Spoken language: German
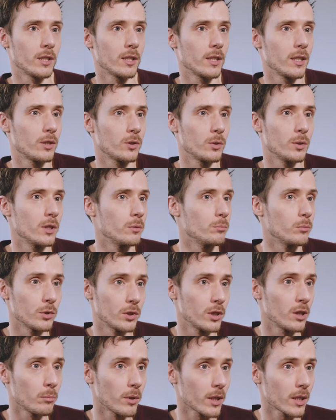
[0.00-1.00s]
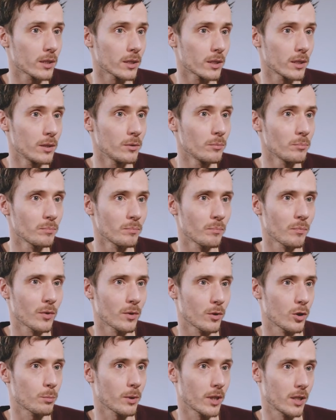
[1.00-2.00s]
ich gehe zu diesem Musikmagazin
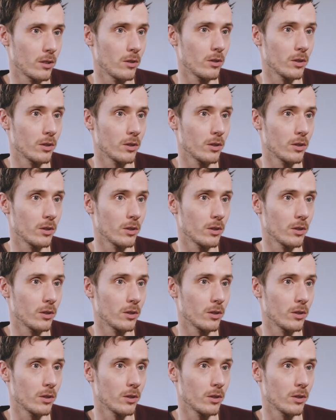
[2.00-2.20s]
und spreche